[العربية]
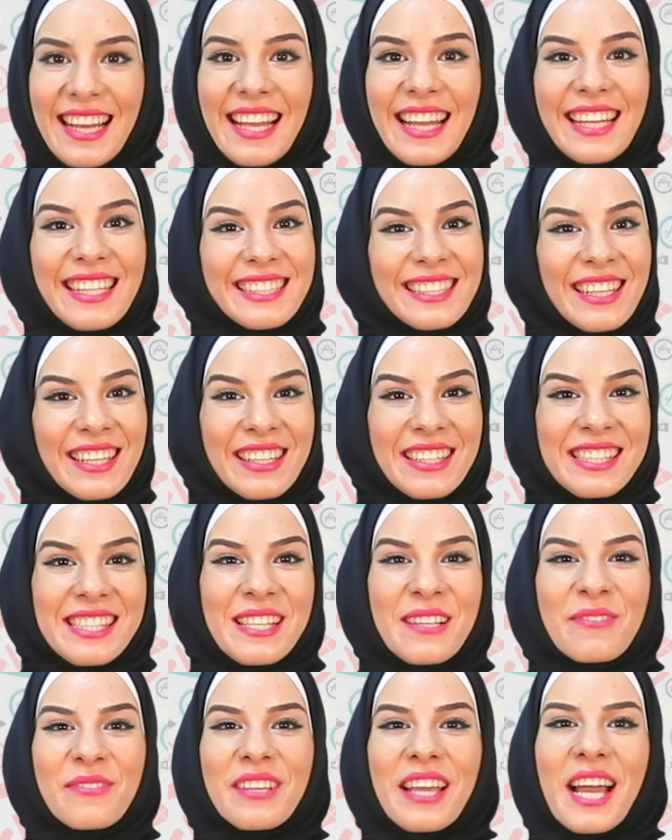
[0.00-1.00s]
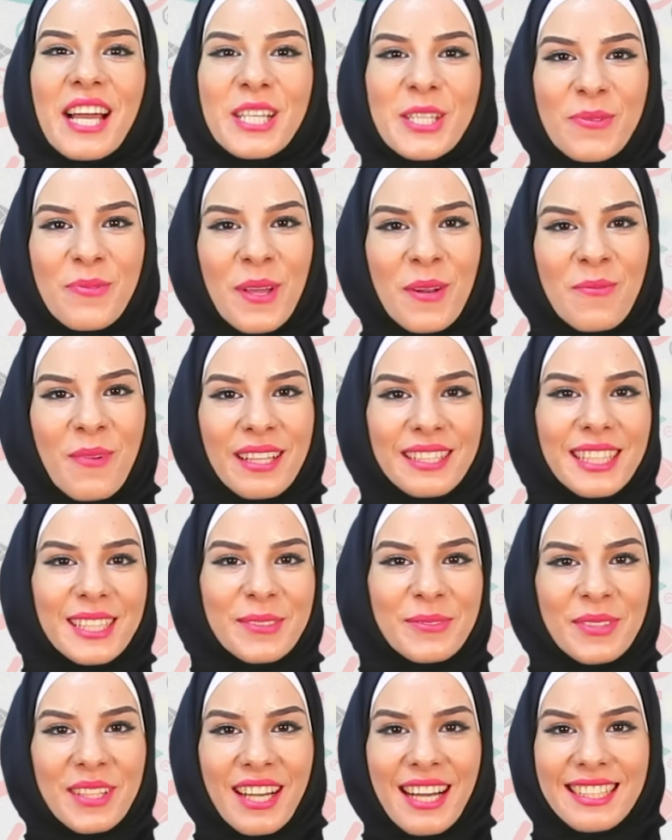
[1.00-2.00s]
التقط سيلفي أجمل مع
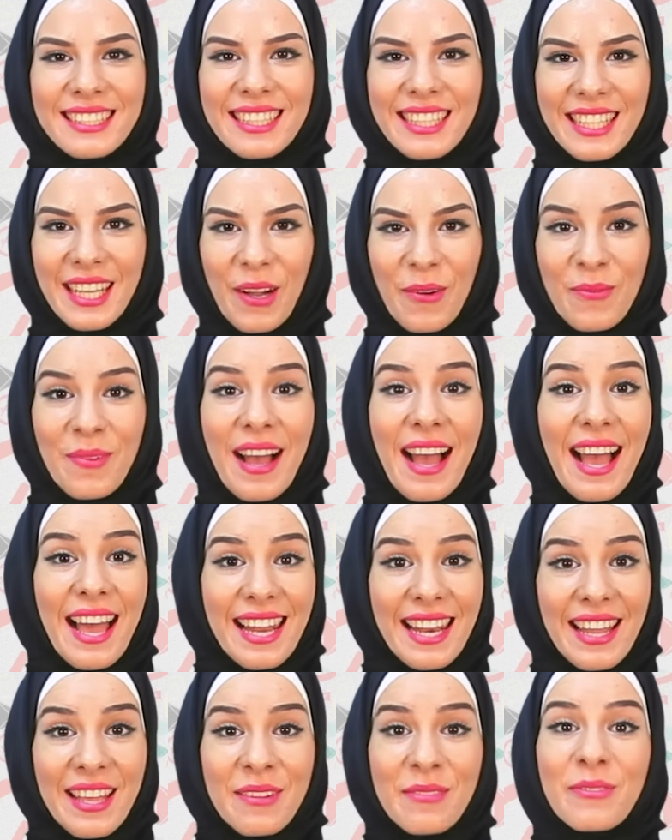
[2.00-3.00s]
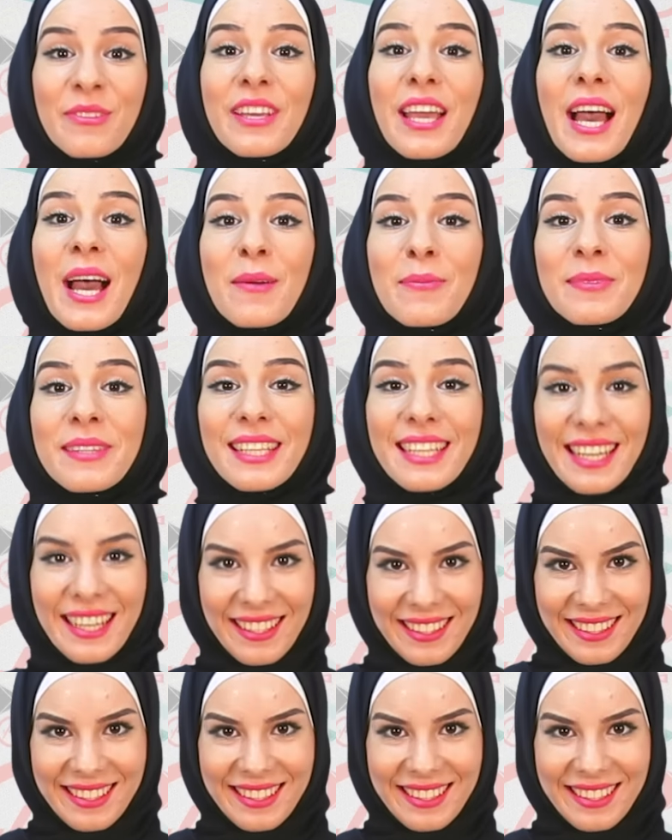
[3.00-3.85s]
تطبيقات اليوم أهلا في أبتكار